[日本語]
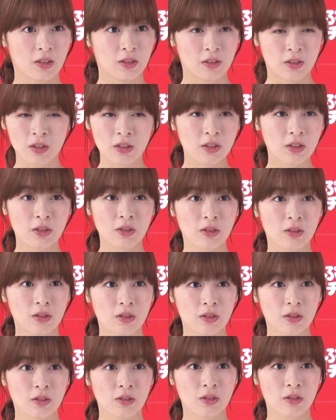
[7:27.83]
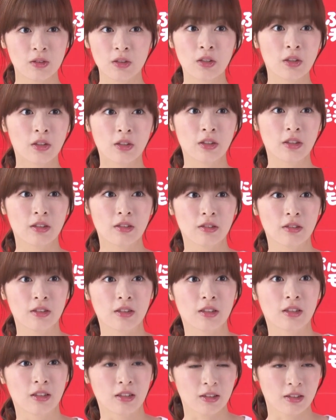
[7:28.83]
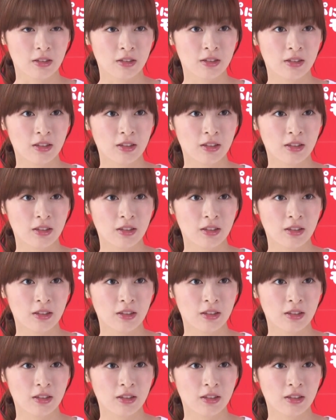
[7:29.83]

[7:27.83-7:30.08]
全然みたいな、いやいやいや、だって